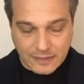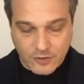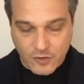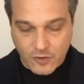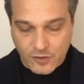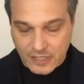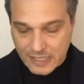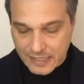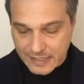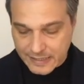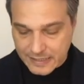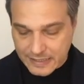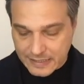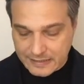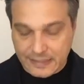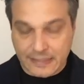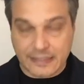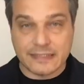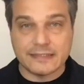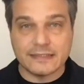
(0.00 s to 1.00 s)
con le
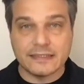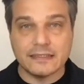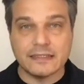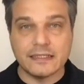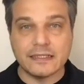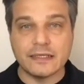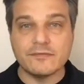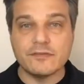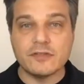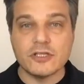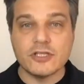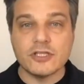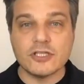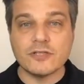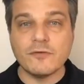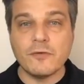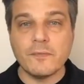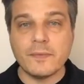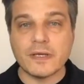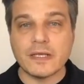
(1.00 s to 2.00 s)
caratteristiche che vi
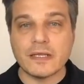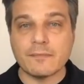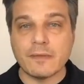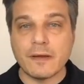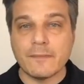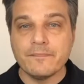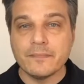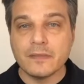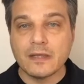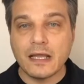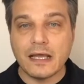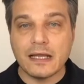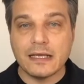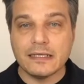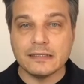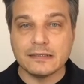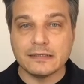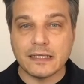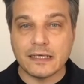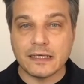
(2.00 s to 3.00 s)
dicevo prima
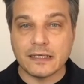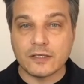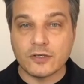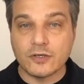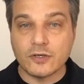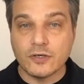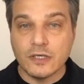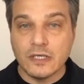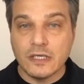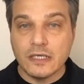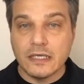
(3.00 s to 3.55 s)
all'interno